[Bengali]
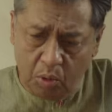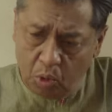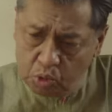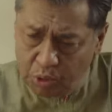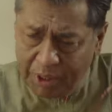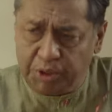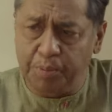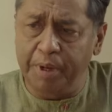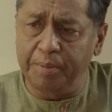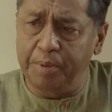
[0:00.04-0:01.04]
লোকজন
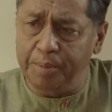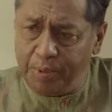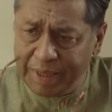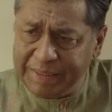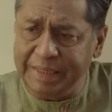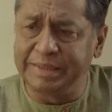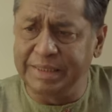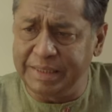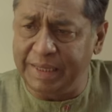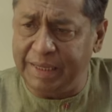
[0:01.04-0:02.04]
আসবে বিভিন্ন
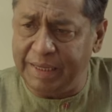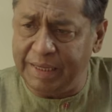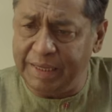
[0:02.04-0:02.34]
এজেন্সি থেকে